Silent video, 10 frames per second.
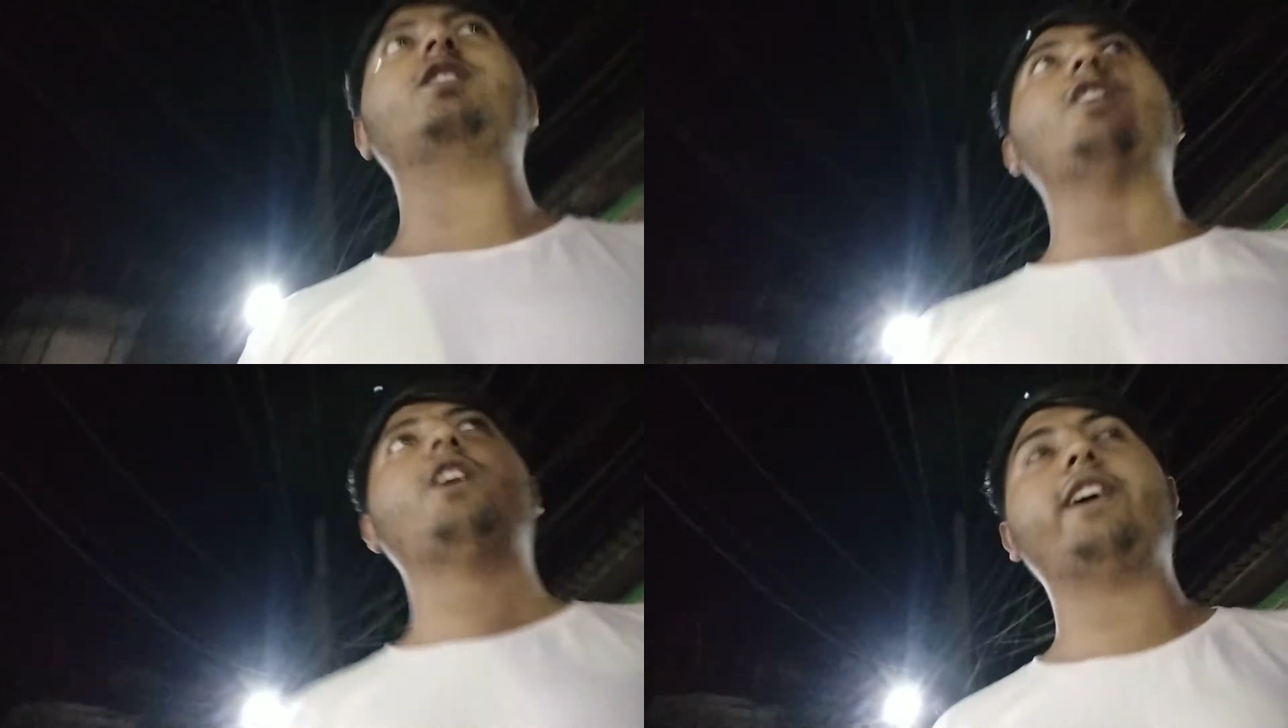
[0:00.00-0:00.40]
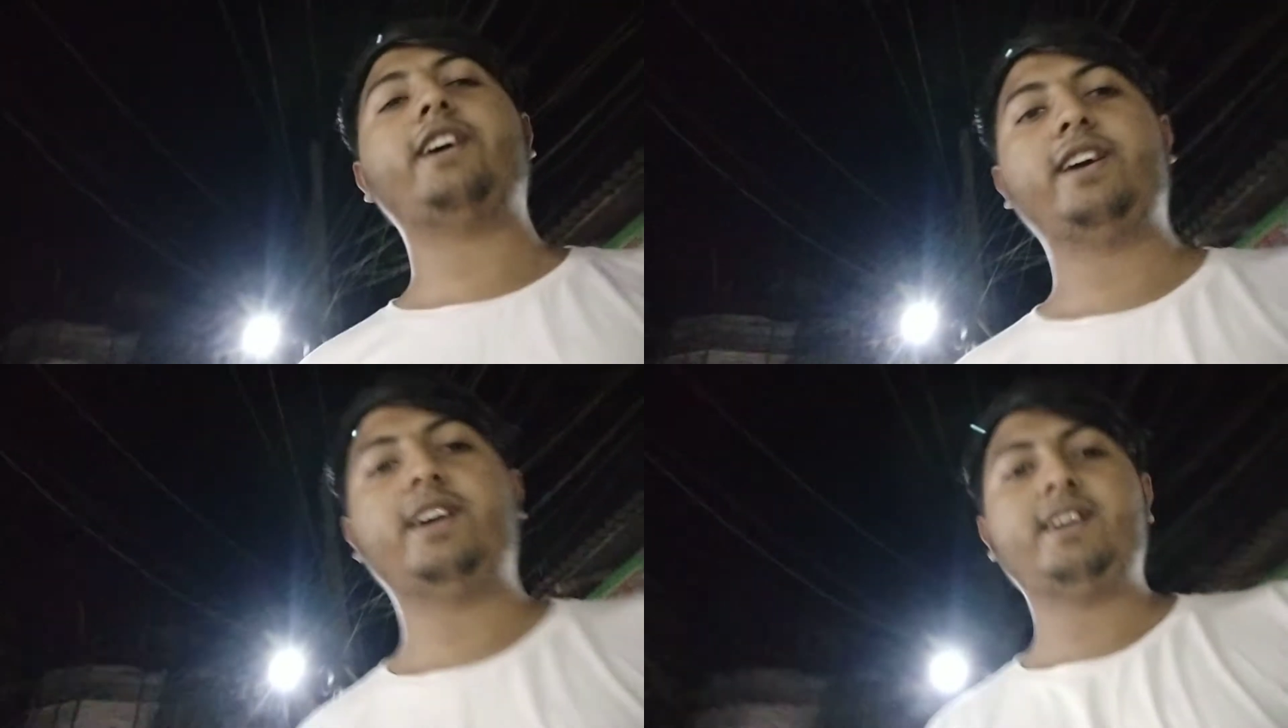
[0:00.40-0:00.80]
দিতে
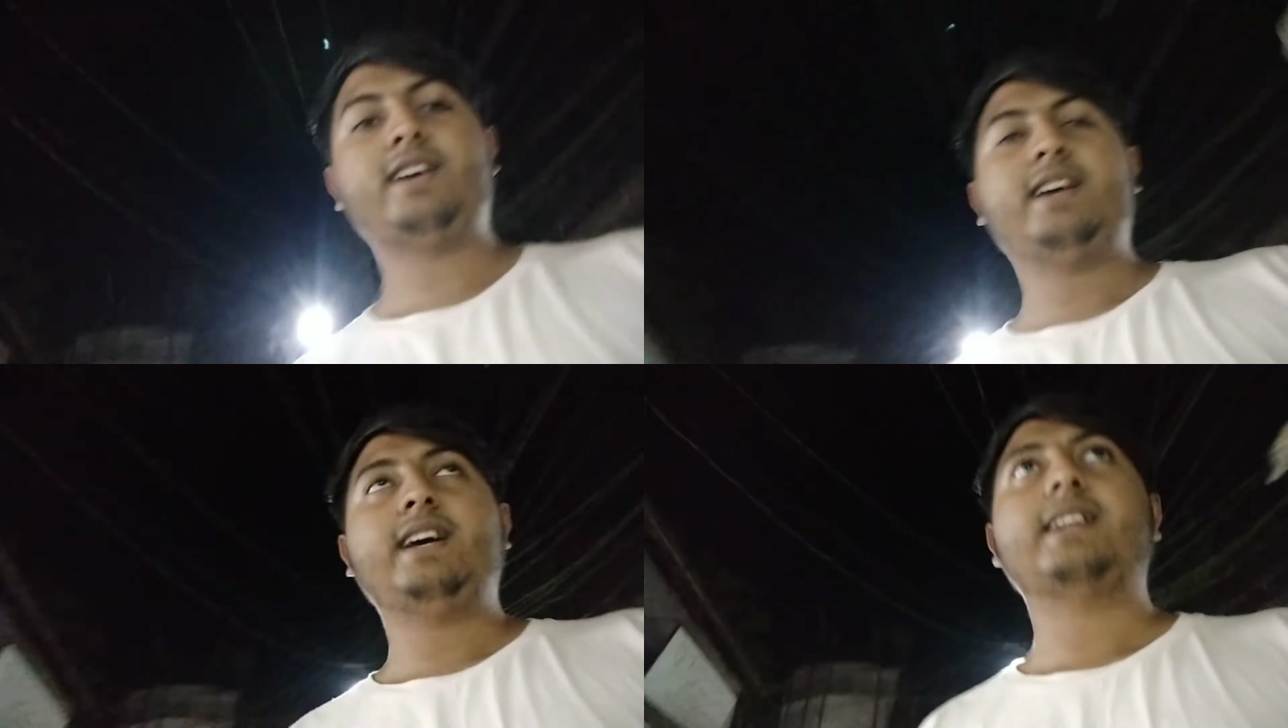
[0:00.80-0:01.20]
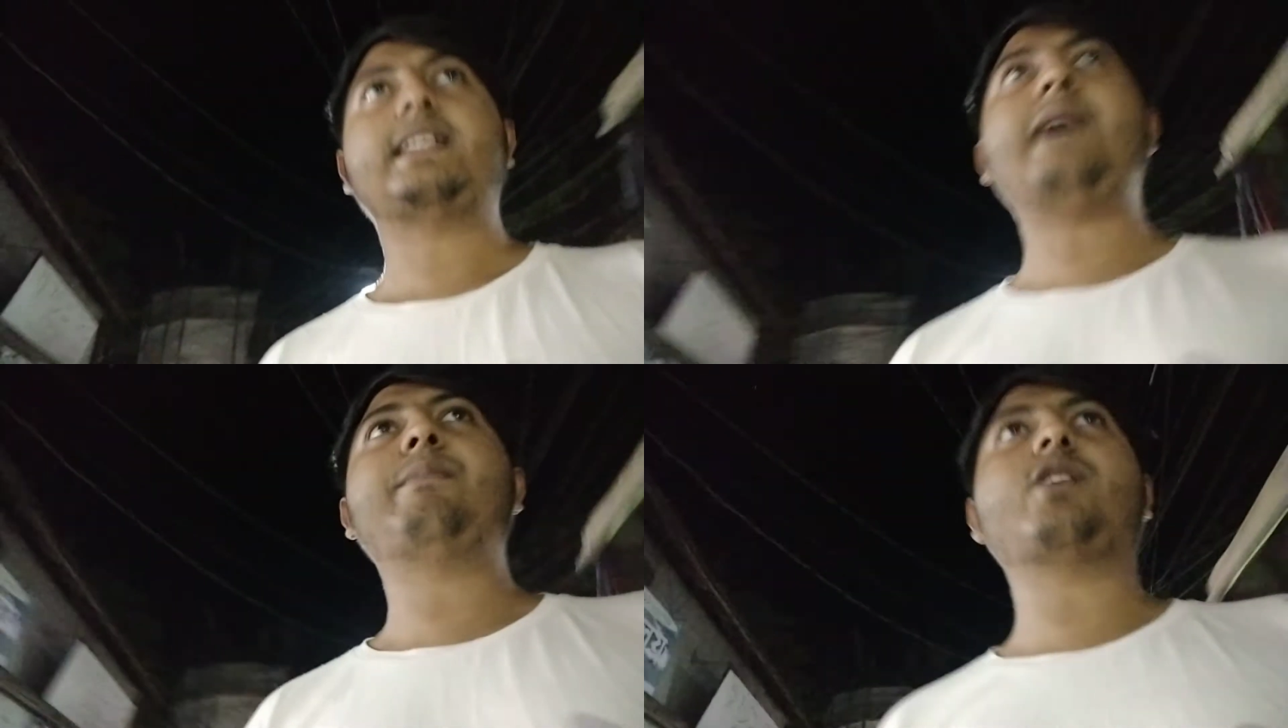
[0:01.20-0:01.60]
হয়
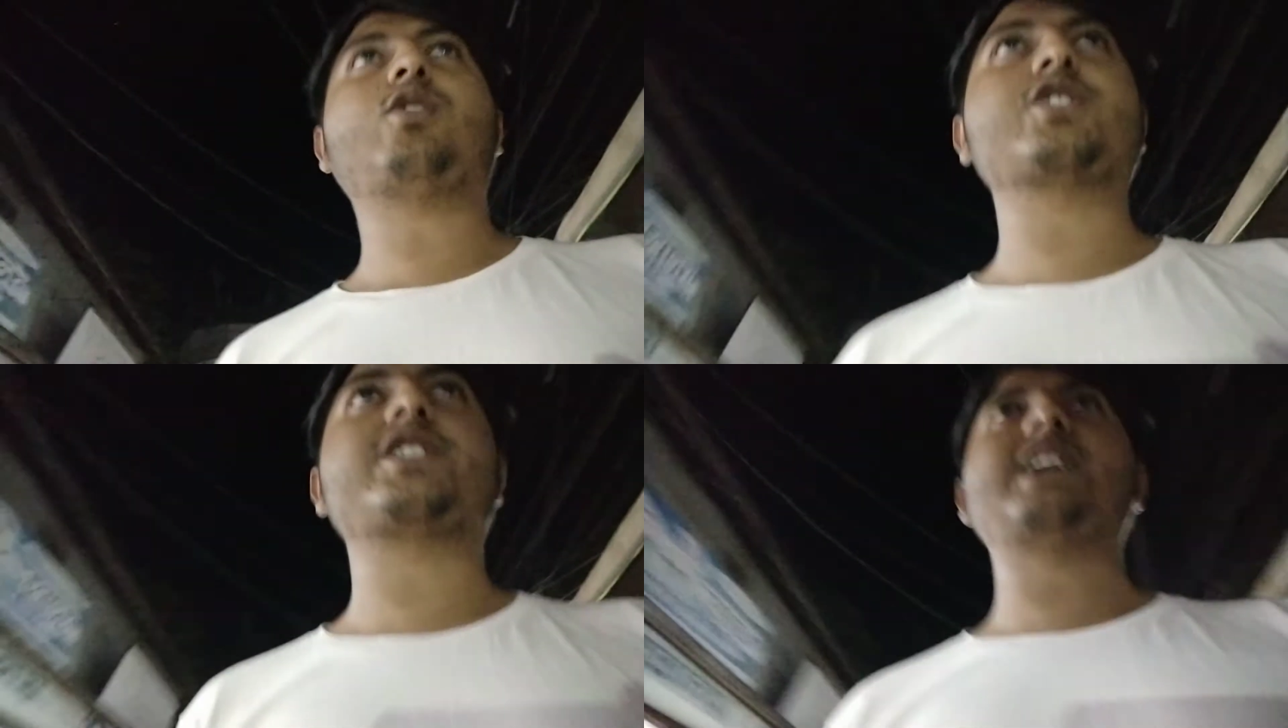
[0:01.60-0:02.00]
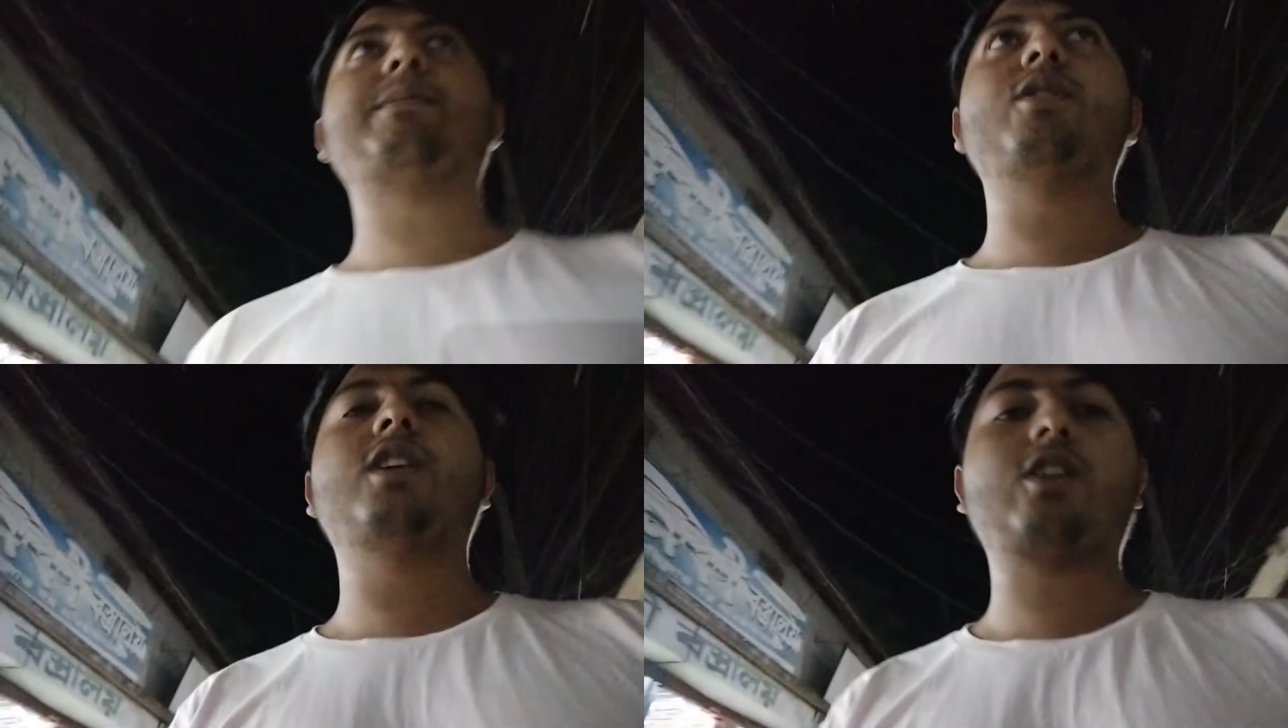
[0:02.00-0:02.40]
তা আমরা কষ্টে
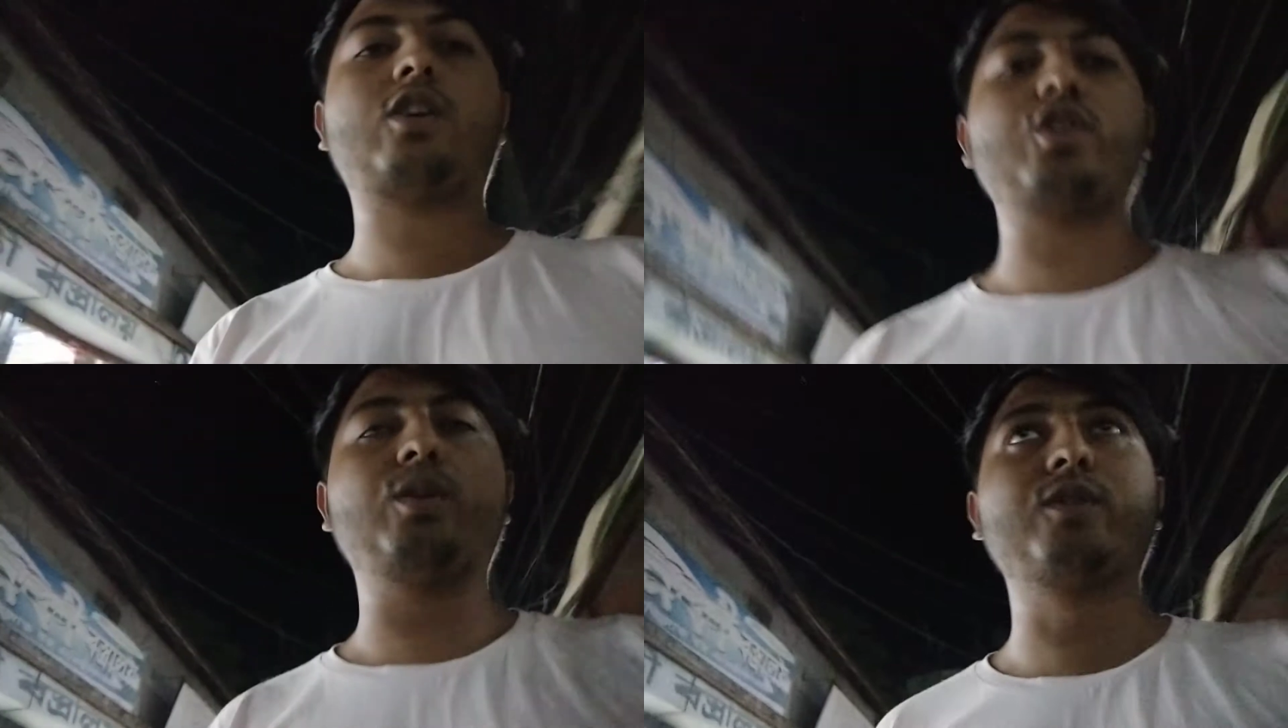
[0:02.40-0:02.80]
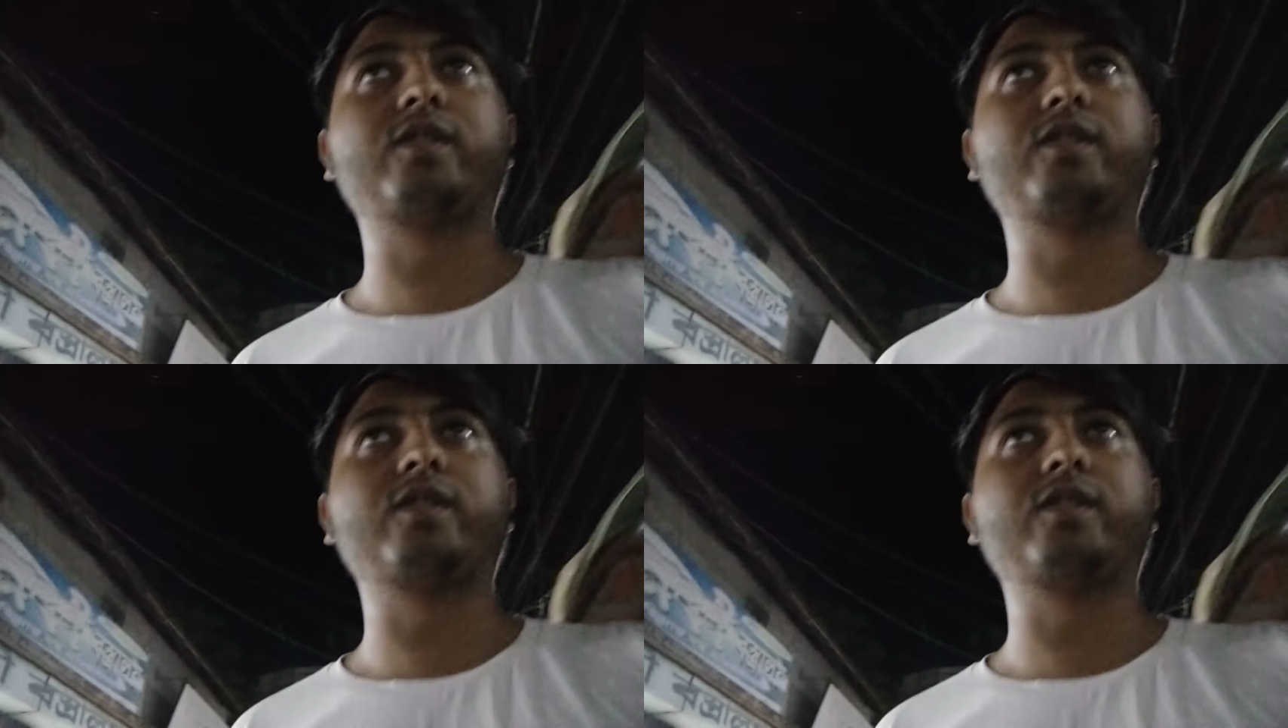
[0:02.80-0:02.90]
না পড়লে কখনোই